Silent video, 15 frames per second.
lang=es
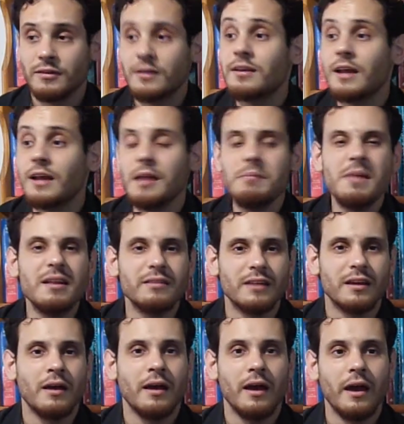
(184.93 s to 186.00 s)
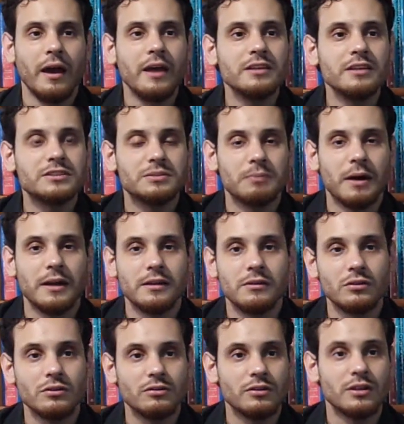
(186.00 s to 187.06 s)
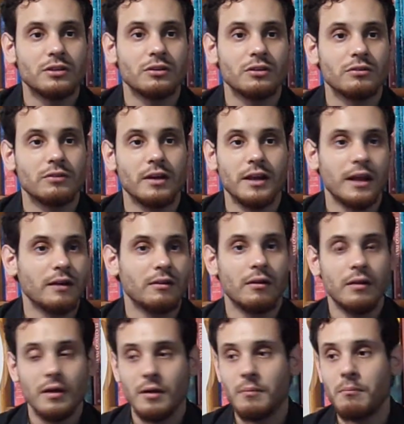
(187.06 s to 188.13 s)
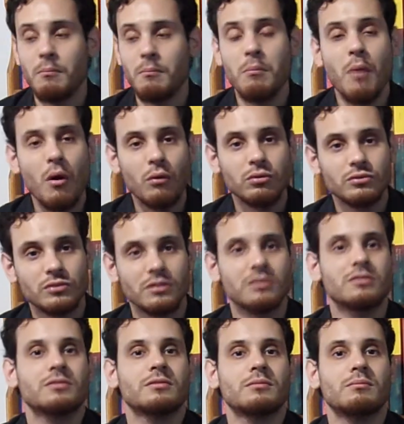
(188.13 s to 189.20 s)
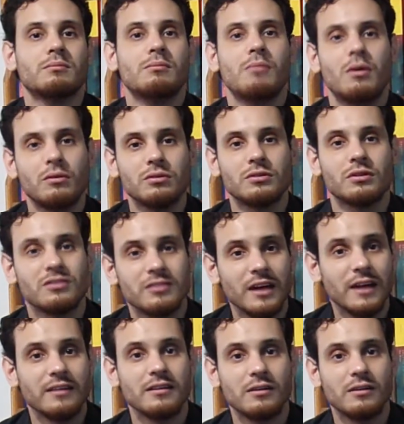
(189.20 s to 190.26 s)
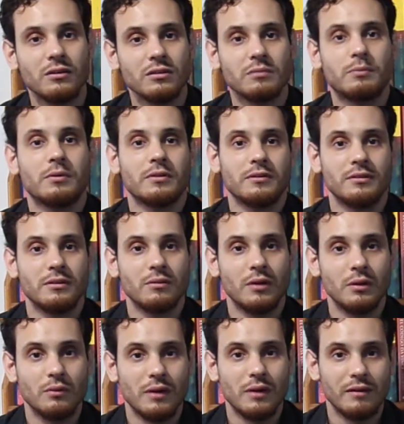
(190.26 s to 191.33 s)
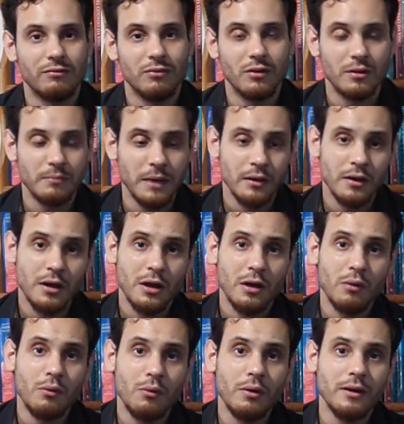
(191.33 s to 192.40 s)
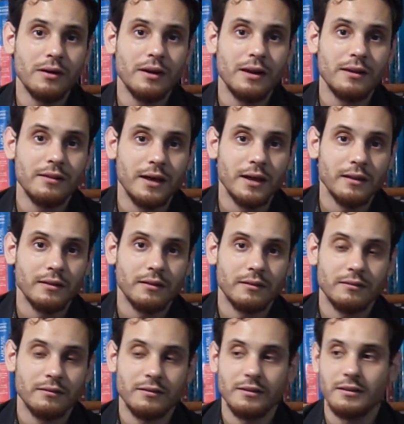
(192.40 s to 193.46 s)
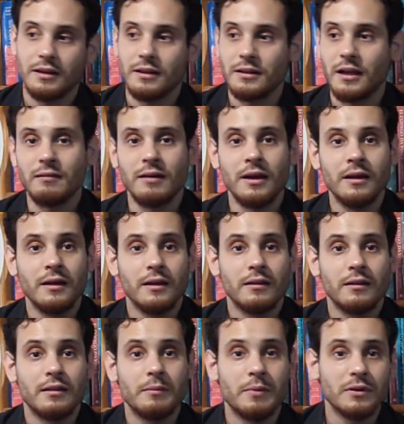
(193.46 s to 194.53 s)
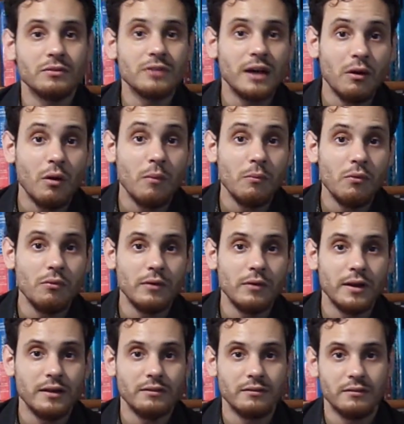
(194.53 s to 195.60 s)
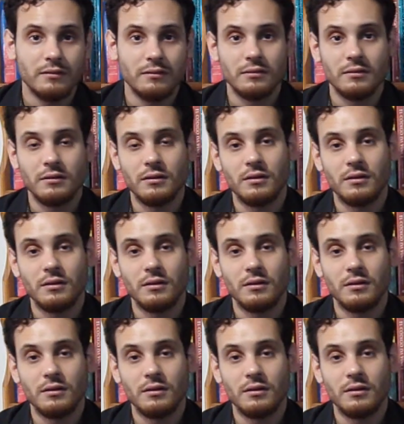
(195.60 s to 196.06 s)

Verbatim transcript: Si realmente es que H-Man y todos estos eran monstruos, monstruos sádicos, por decirlo de alguna forma, o en realidad se trataba de personas comunes